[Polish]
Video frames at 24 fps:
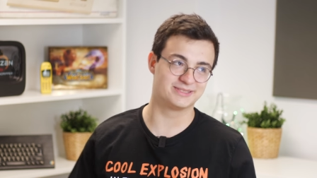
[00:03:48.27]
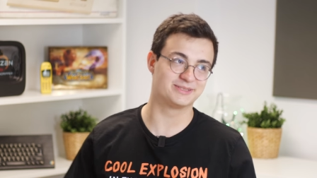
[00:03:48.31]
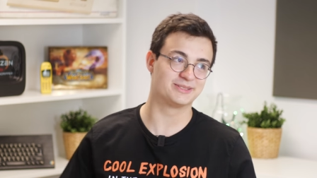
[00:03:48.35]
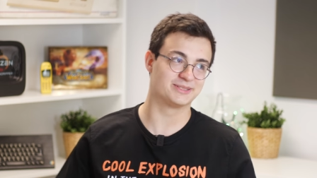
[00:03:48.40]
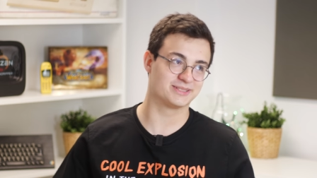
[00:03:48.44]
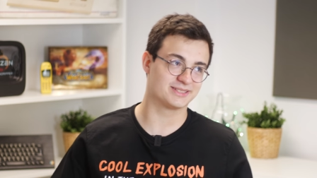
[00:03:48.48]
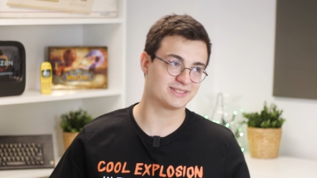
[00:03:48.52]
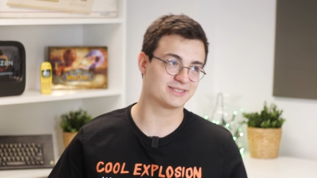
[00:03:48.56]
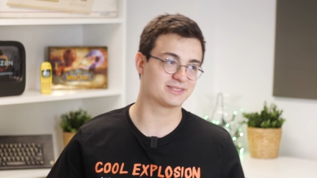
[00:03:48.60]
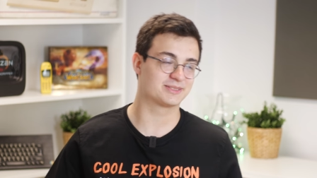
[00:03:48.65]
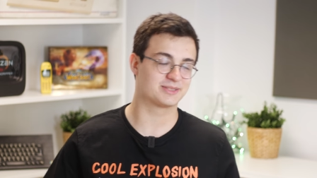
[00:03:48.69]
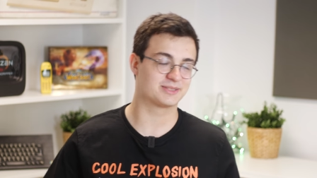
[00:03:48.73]

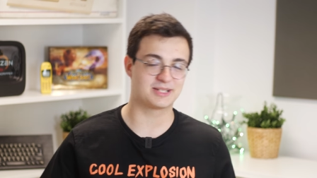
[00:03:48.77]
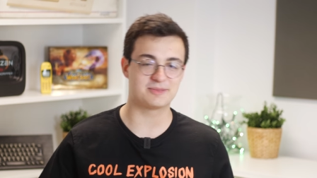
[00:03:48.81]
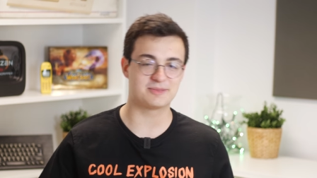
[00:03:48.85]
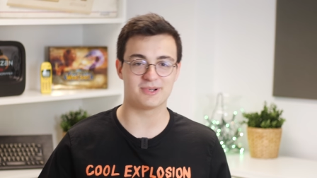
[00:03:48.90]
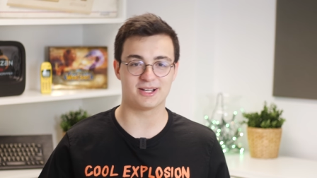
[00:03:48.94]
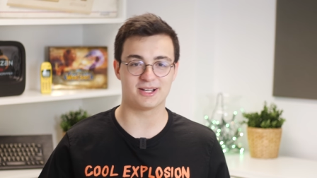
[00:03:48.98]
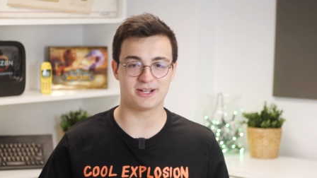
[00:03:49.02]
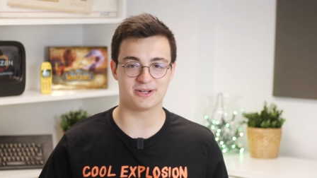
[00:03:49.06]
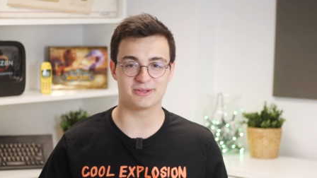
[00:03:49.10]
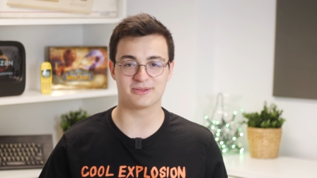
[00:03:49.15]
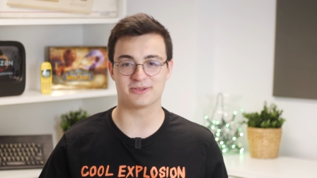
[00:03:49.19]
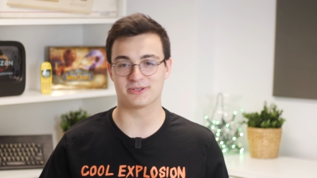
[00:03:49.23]
to jest
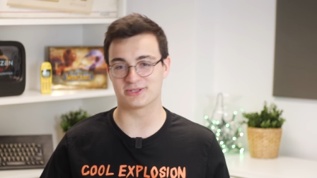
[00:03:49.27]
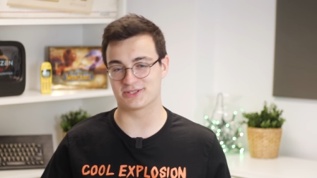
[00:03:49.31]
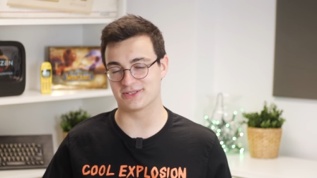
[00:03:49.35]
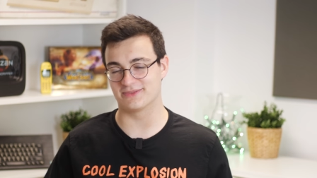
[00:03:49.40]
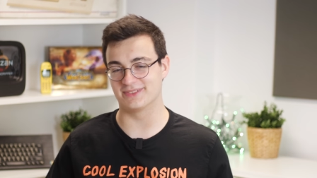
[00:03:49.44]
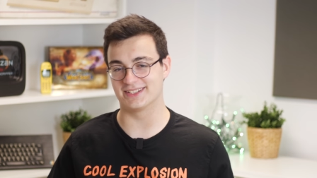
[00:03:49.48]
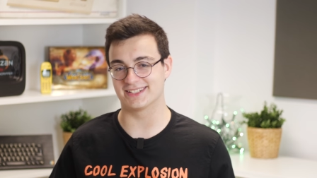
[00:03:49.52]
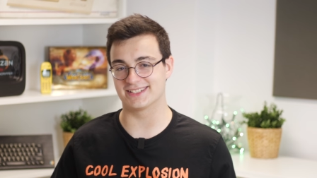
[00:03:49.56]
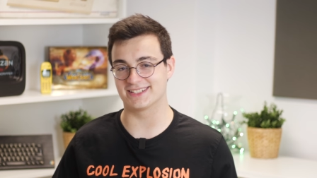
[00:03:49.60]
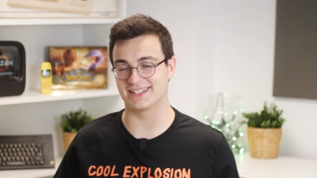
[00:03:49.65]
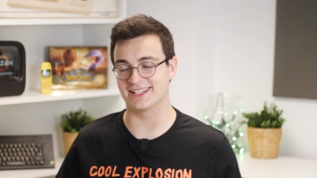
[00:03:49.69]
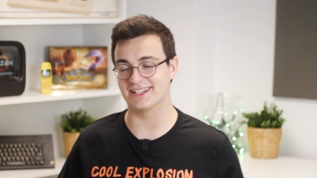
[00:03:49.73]
chyba
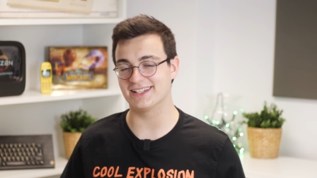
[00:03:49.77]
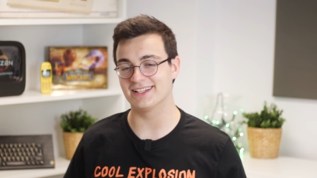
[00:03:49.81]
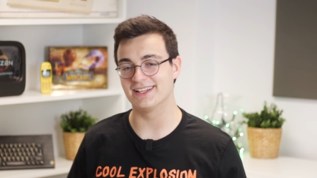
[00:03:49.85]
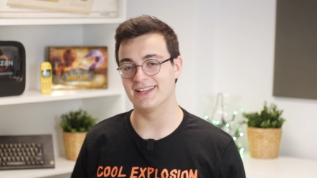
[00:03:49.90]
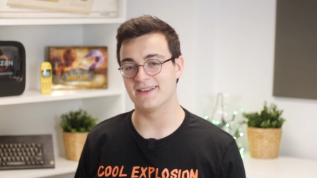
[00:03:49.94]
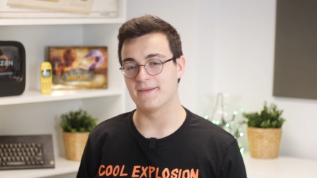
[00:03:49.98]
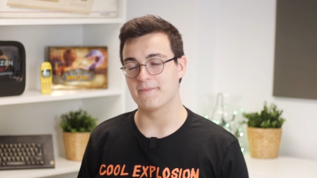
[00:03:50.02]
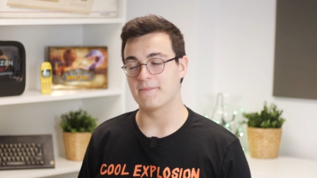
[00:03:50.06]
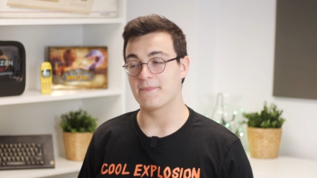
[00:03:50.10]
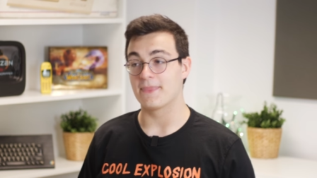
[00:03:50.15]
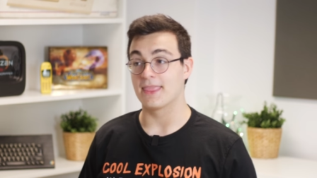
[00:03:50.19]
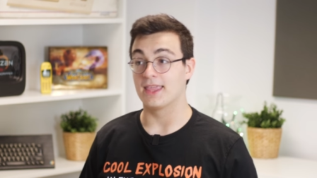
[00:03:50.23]
oczywiste.
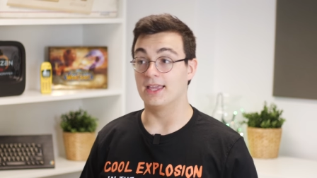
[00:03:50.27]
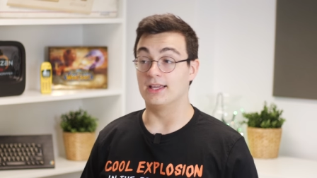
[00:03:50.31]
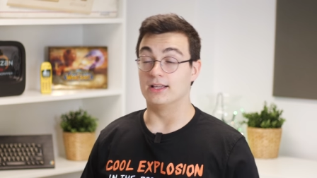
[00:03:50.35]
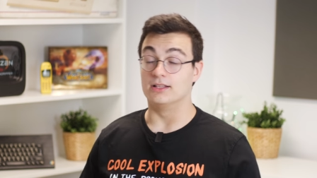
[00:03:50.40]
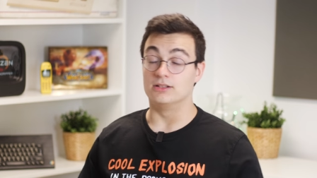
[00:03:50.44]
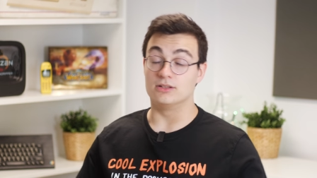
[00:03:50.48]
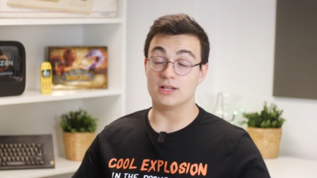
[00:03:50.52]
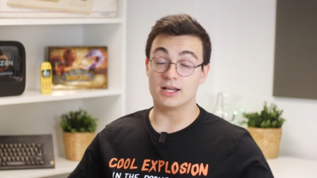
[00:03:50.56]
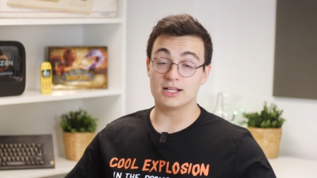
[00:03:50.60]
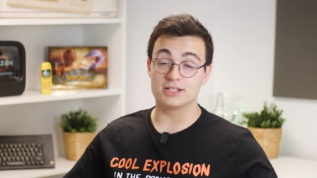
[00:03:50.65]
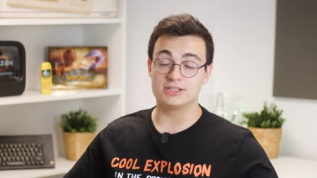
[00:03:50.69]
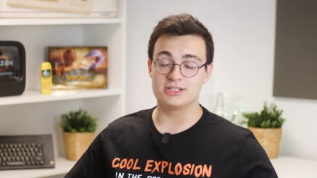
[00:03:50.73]

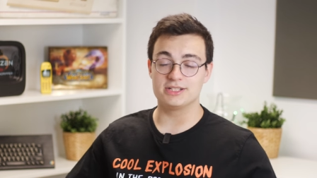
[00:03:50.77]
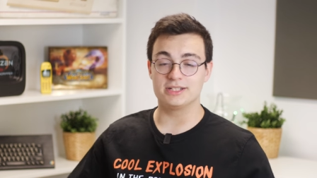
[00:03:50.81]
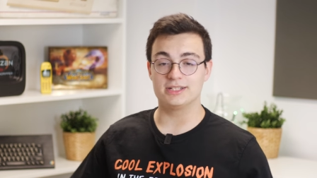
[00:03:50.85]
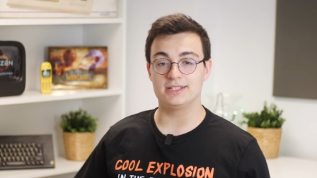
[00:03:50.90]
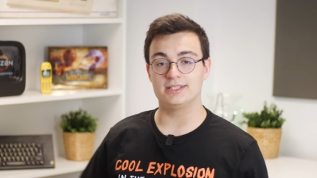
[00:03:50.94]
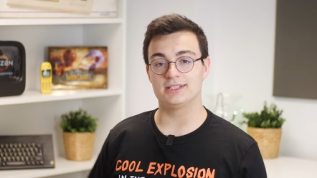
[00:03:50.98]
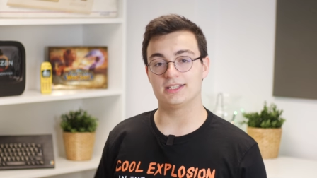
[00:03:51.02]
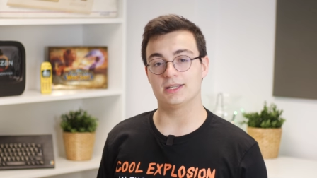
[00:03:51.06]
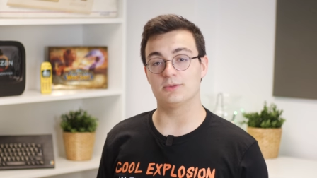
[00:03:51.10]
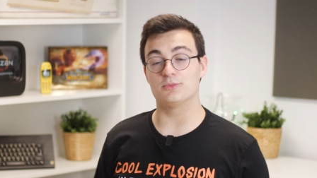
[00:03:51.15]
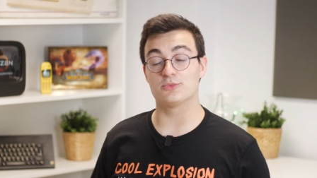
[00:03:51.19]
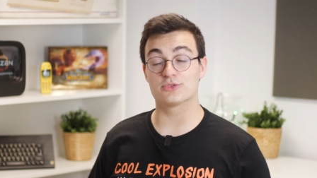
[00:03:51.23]
No a
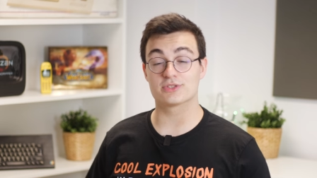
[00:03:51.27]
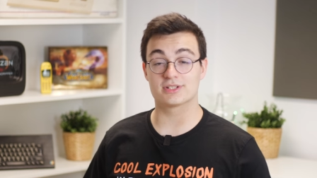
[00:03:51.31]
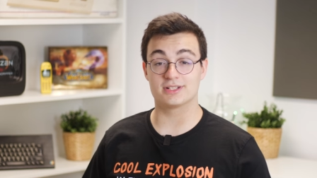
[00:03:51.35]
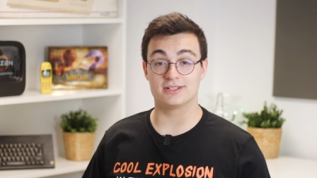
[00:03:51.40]
dzięki temu,